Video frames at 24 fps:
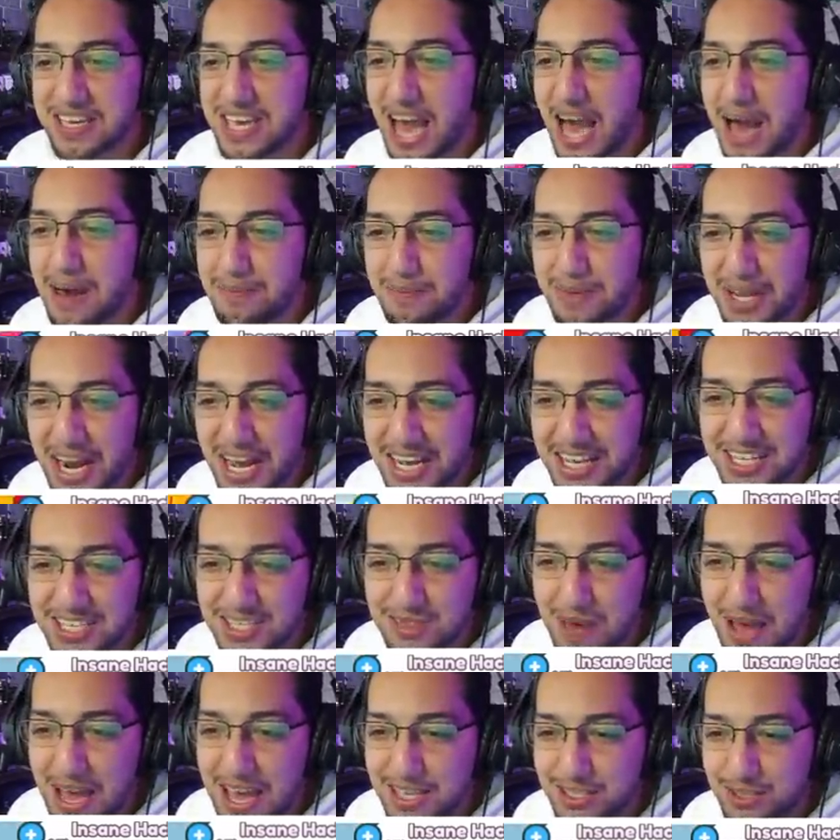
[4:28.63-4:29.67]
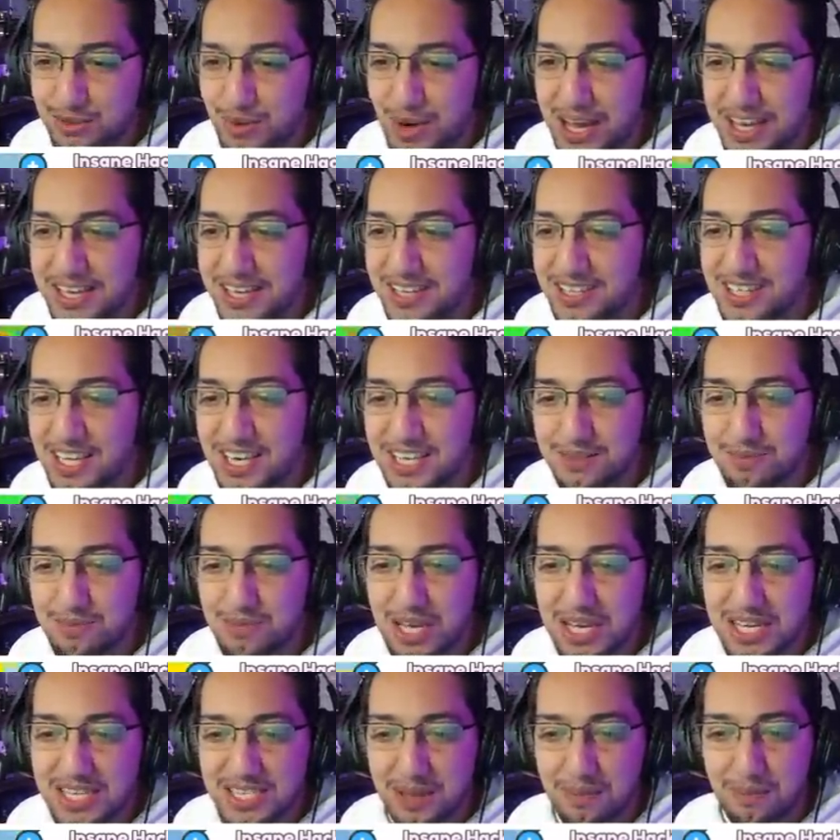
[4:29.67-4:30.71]
يا عم ركز معايا شويه انت لازم
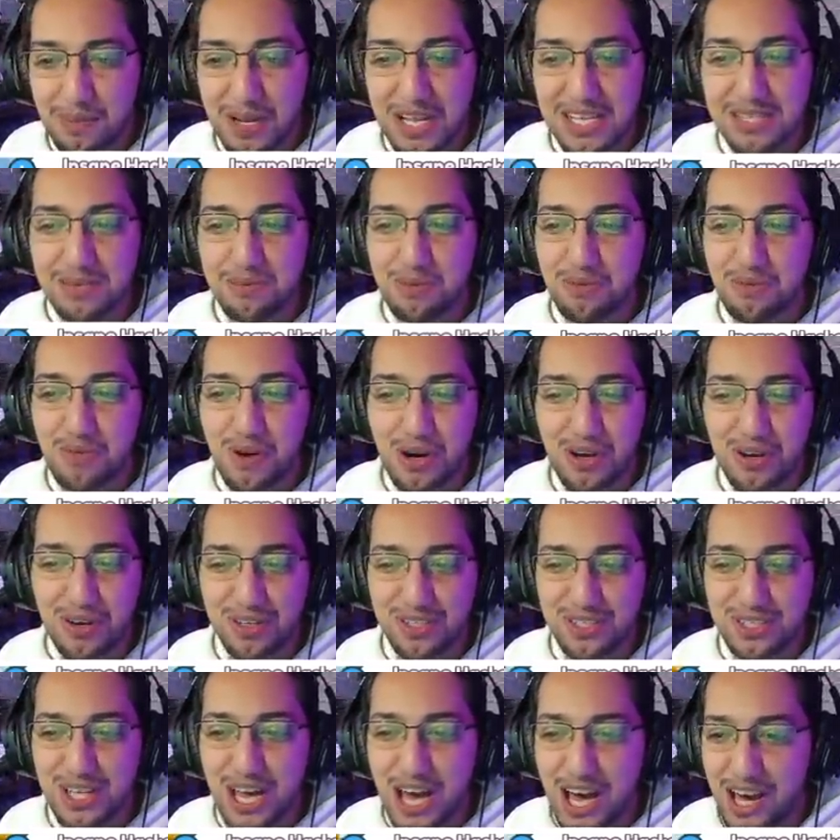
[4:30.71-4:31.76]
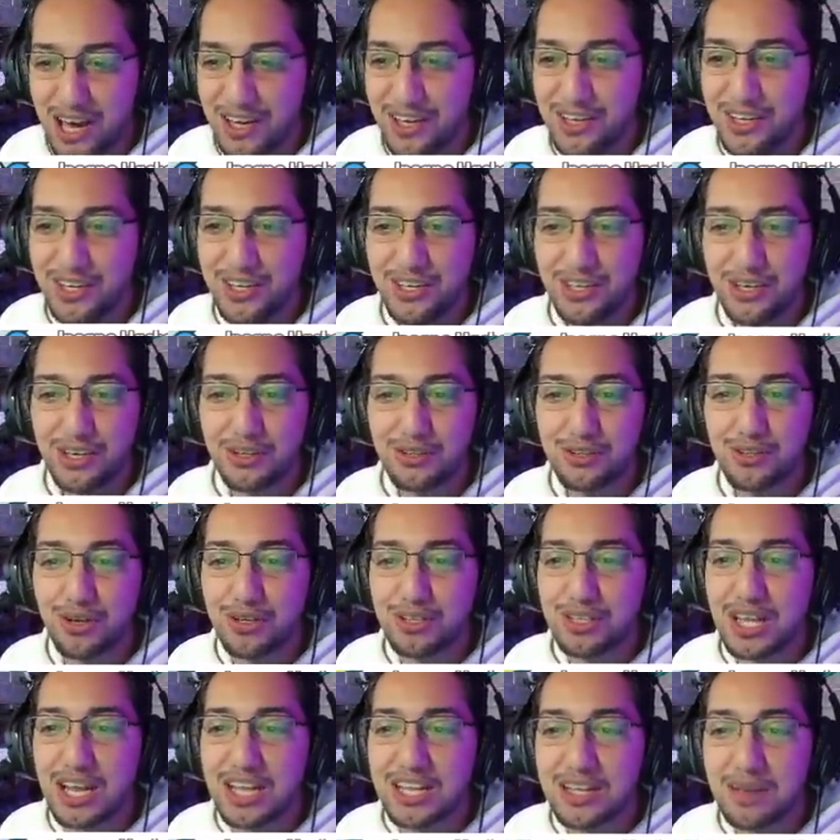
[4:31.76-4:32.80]
تكسب لازم تفكر صح اختار
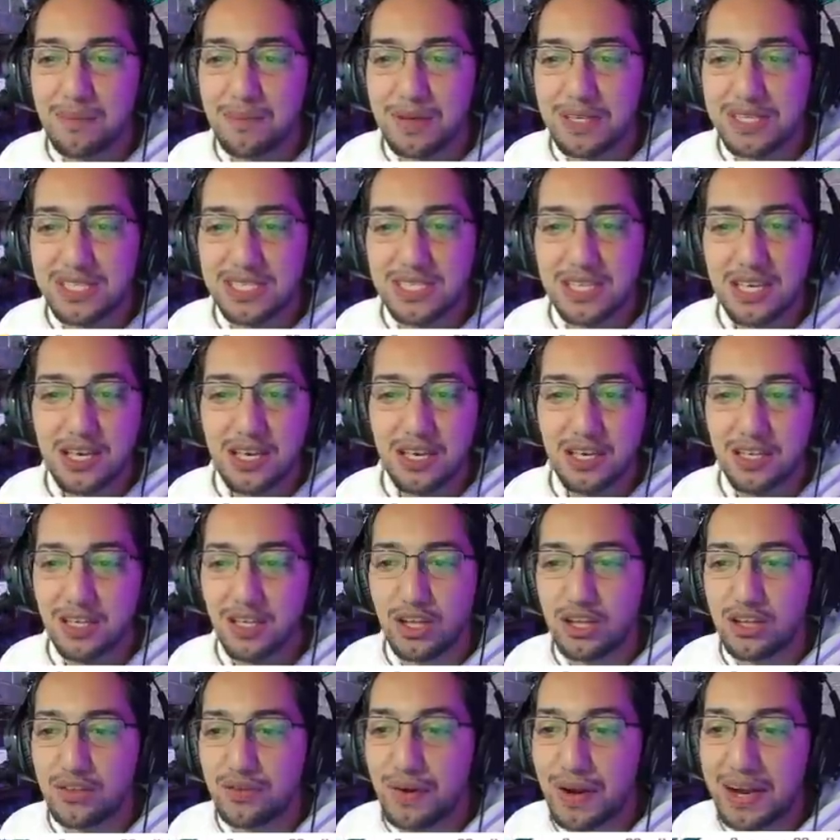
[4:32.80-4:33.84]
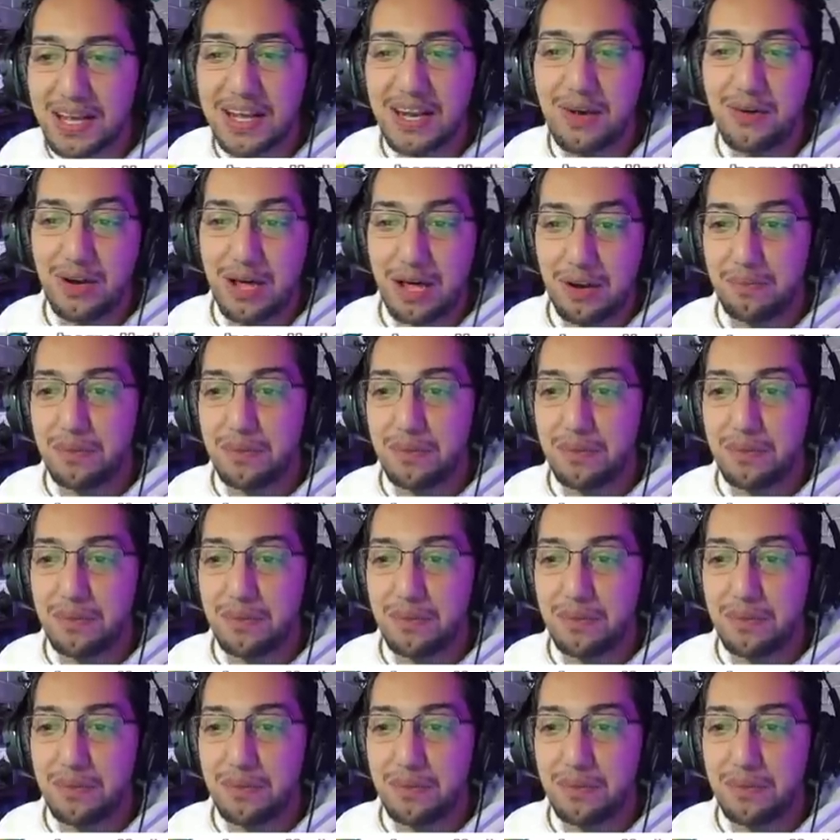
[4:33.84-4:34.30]
ثلاثة بيتس اتفرج الاول على